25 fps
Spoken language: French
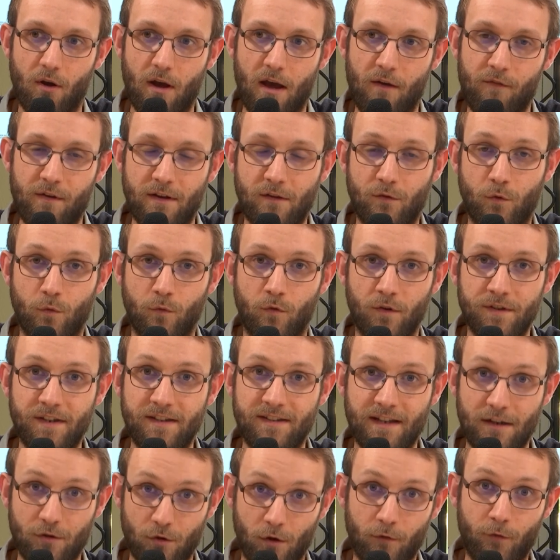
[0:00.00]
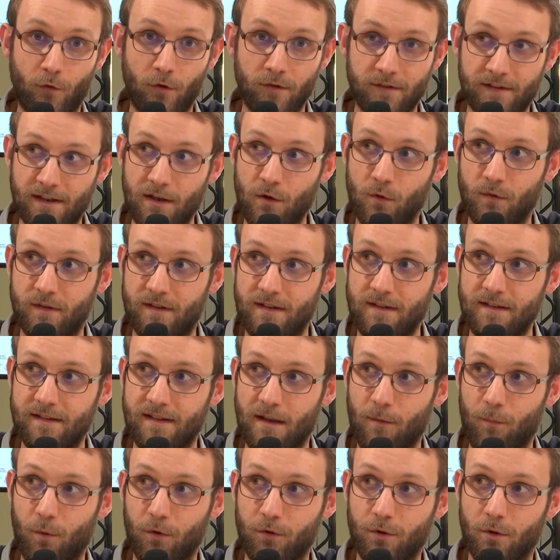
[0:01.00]
avec souvent des acteurs français aussi,
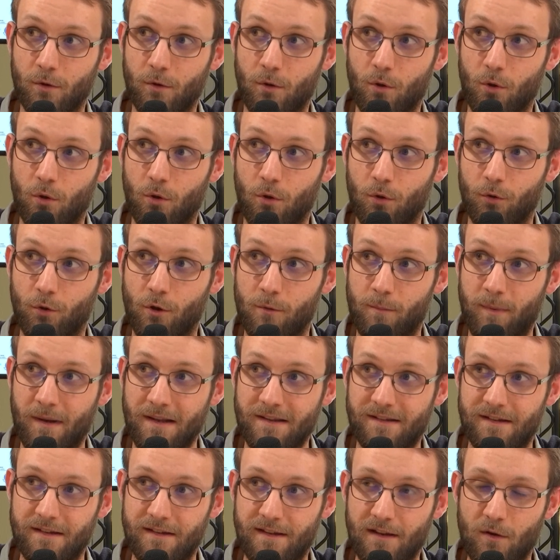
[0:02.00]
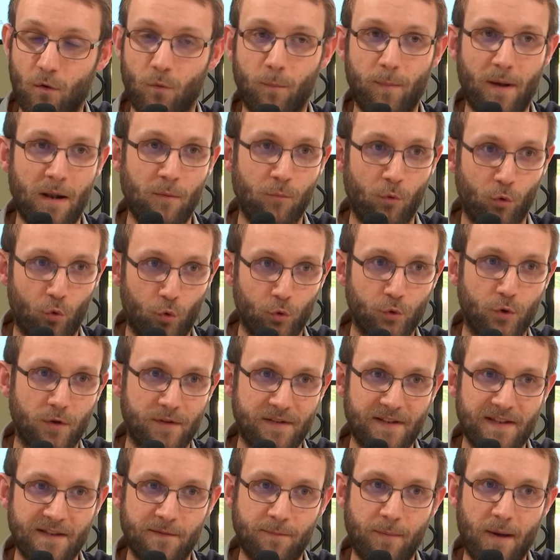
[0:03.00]
c'est important de, de, le préciser. On parle beaucoup de
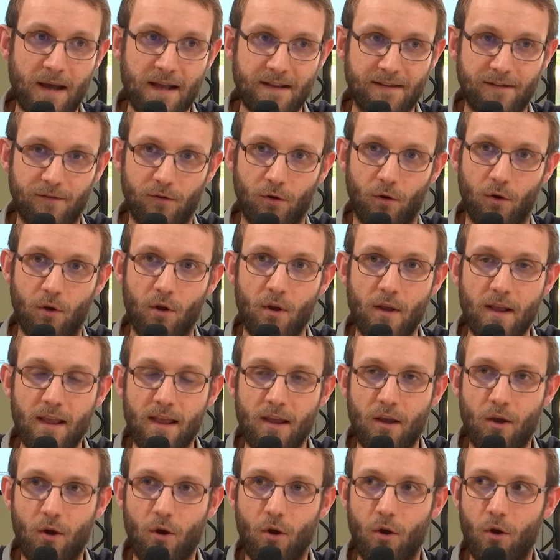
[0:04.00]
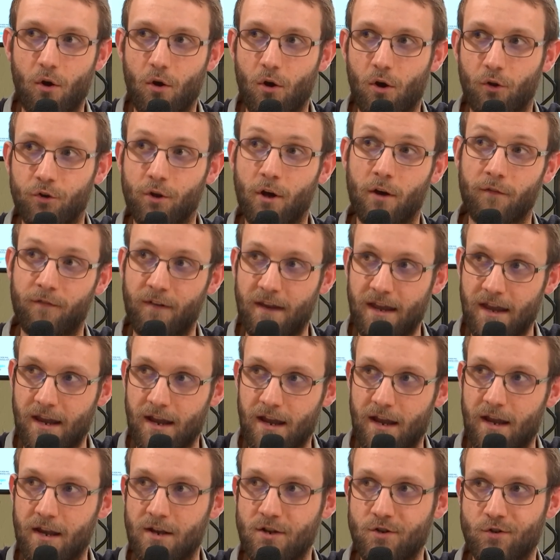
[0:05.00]
ce qui se passe en
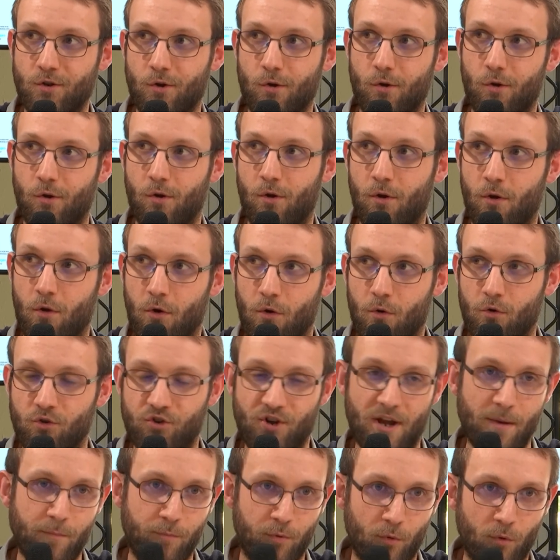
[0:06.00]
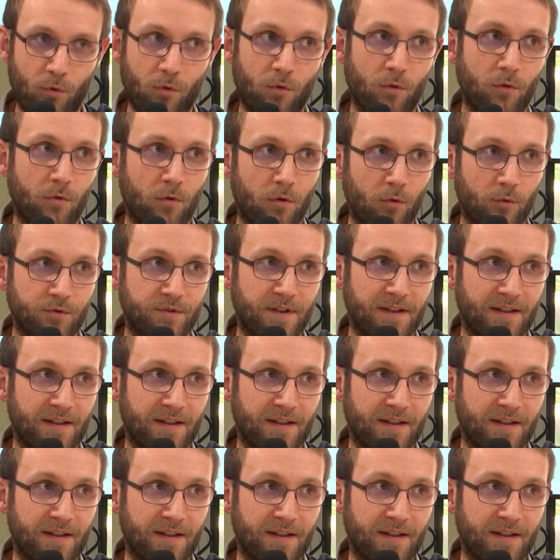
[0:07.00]
Norvège, au Japon, aux